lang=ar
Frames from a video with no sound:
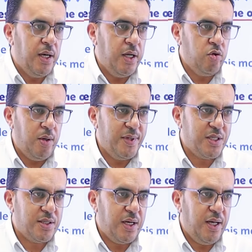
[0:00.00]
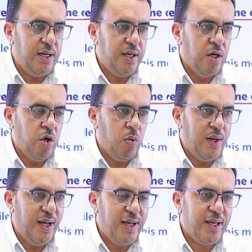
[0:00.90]
لأنه لما تطلع عليه هو
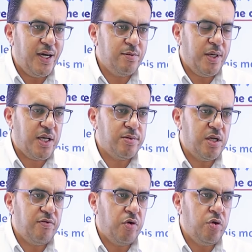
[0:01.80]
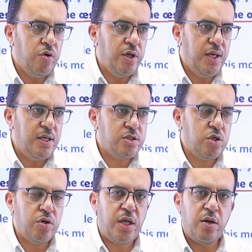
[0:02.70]
الآن قاعد بيحكي بتليفونه he is
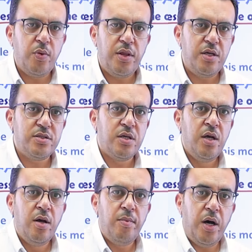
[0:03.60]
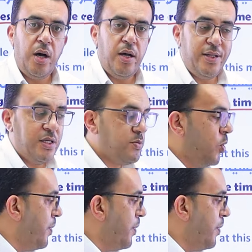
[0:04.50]
talking with his uh, in his